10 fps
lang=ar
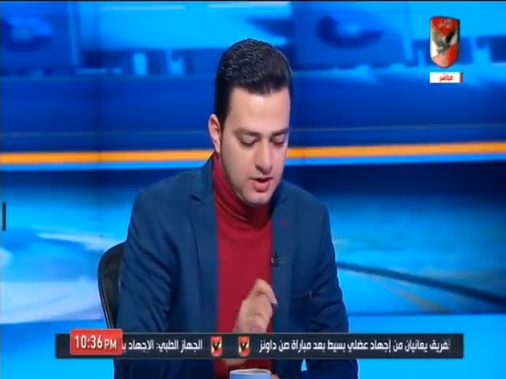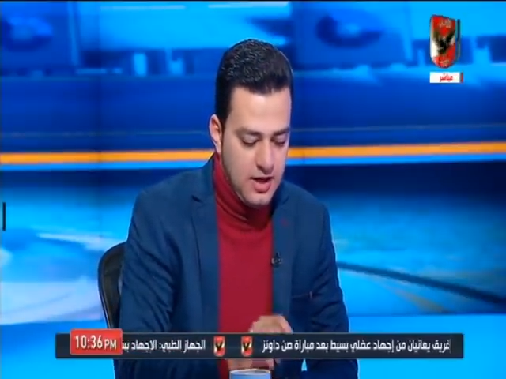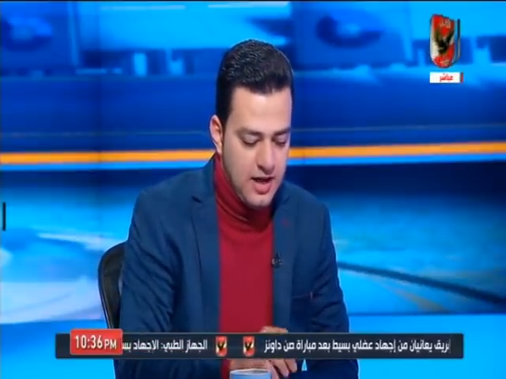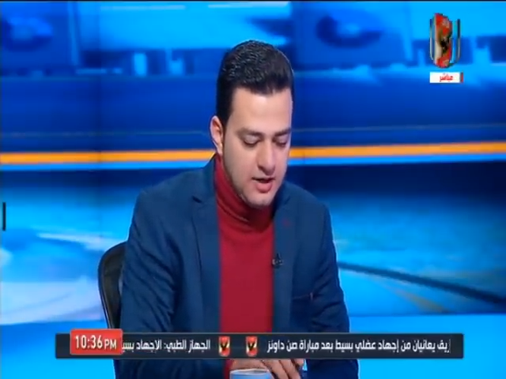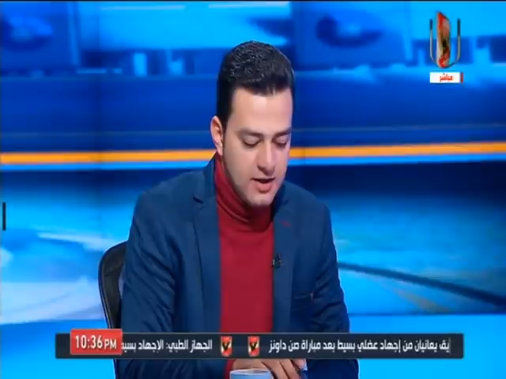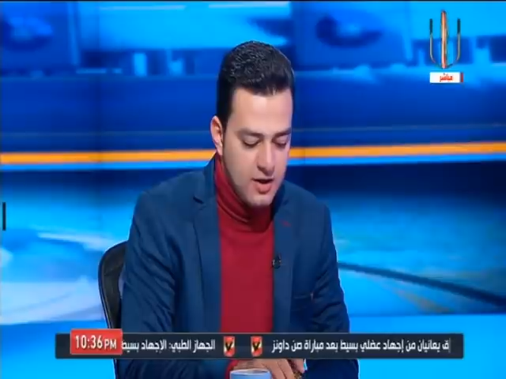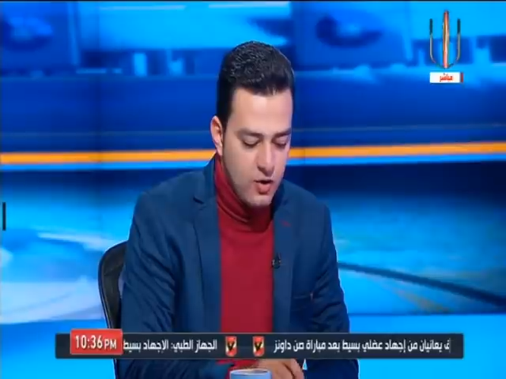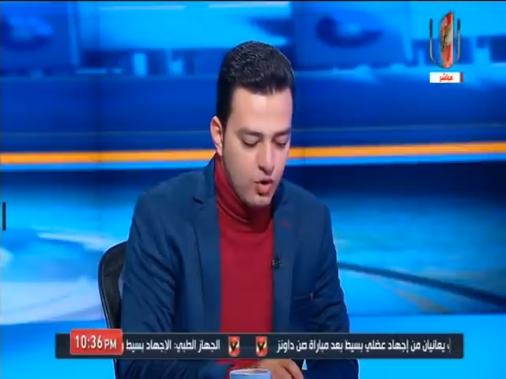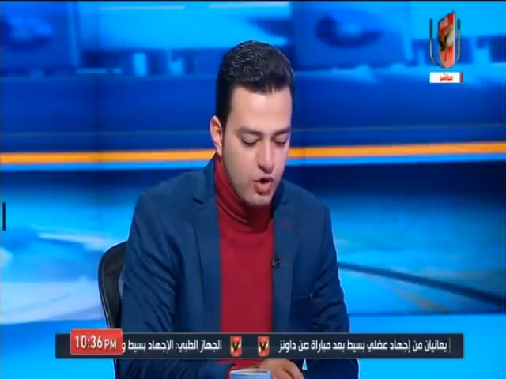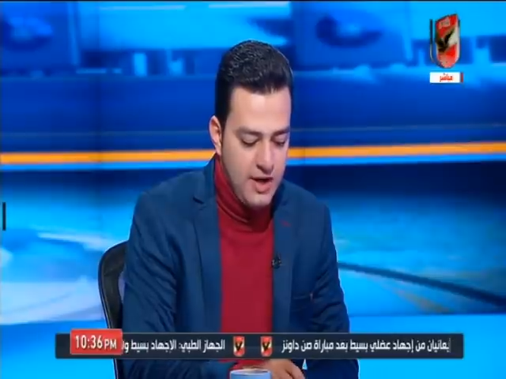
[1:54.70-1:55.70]
كان
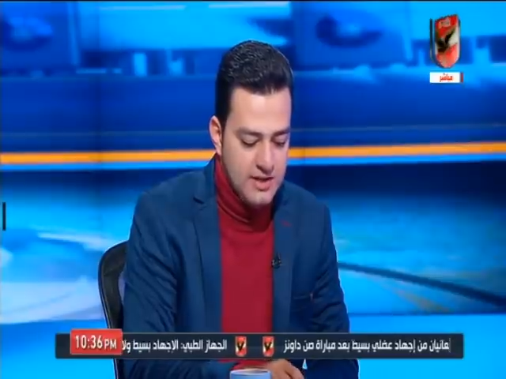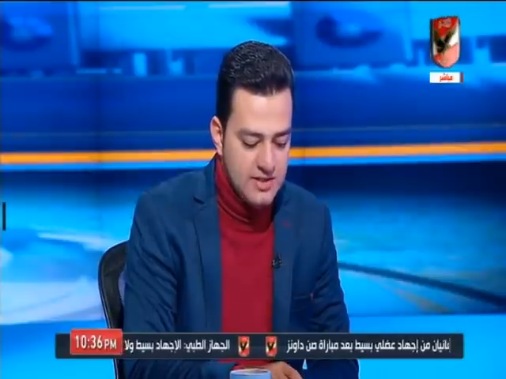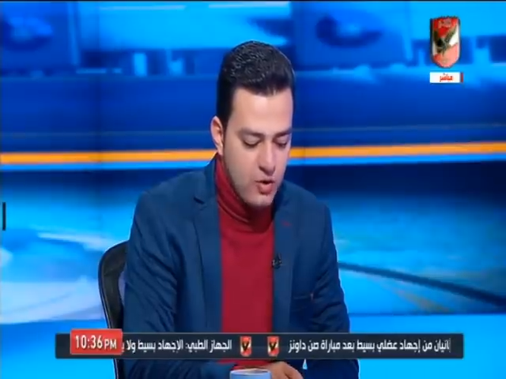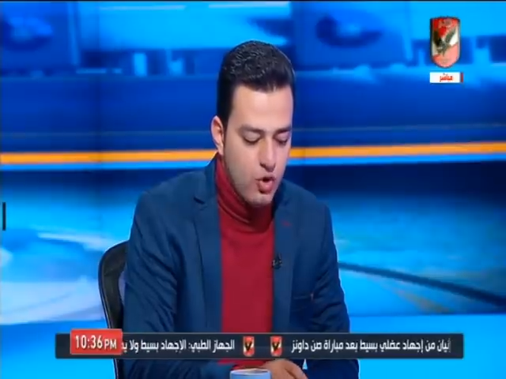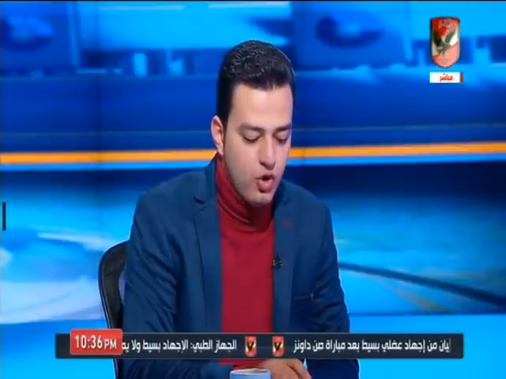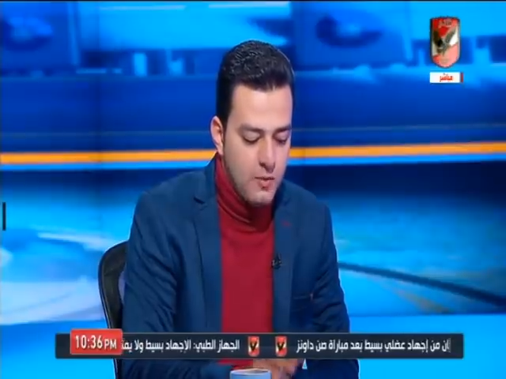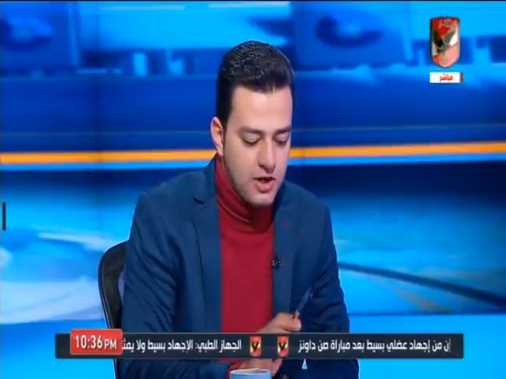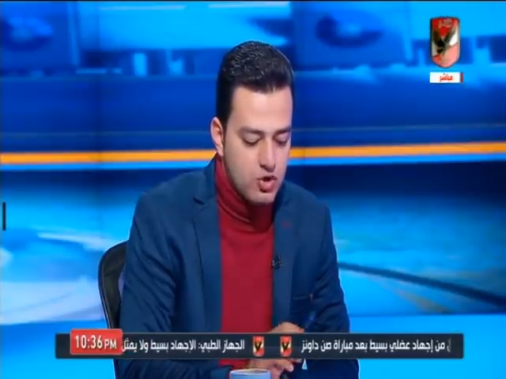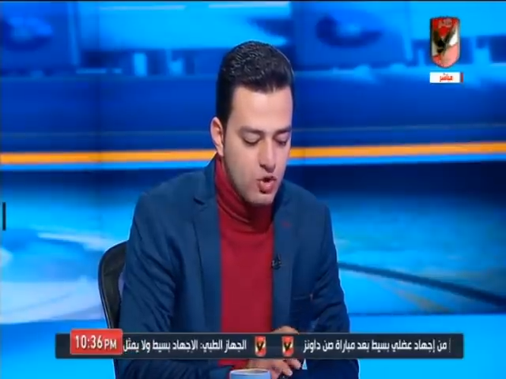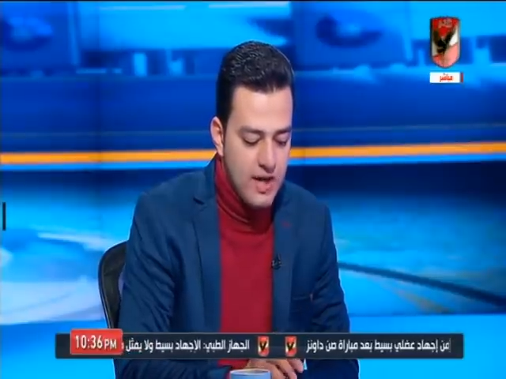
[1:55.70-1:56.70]
كله يعني كلهم
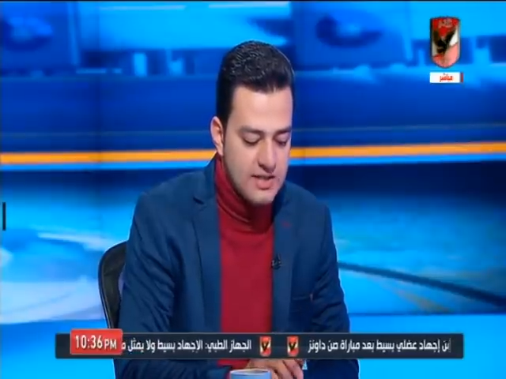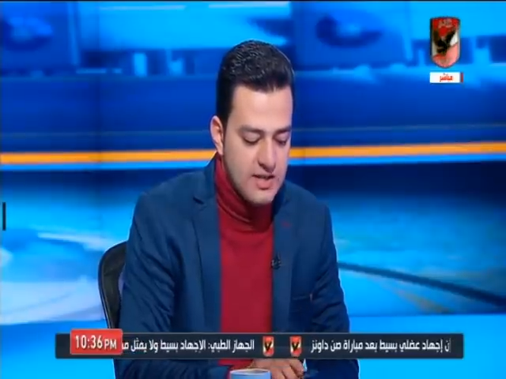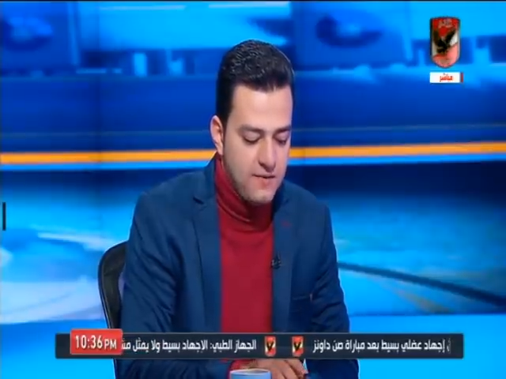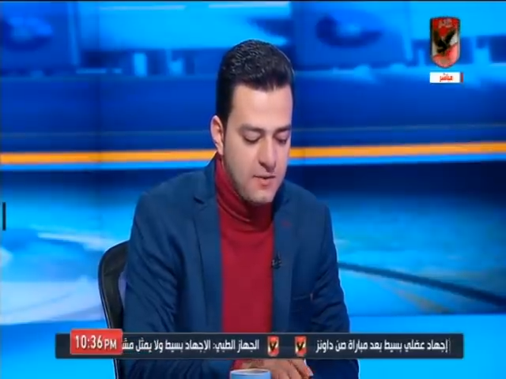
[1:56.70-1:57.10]
خسروا 1-0